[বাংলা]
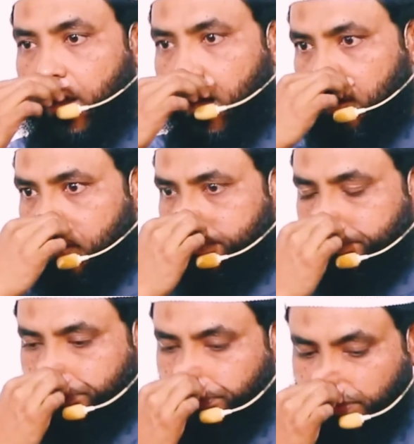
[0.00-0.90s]
নার
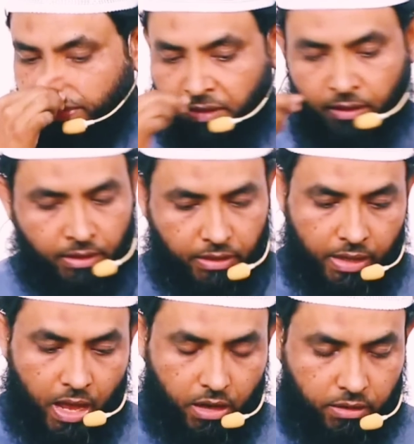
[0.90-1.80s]

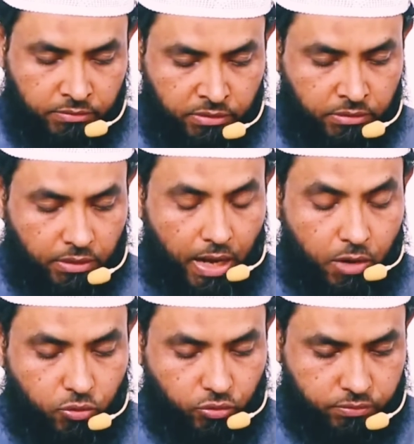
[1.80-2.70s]
নার
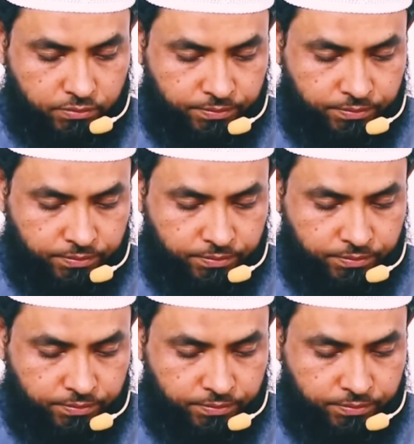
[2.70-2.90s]
আগুন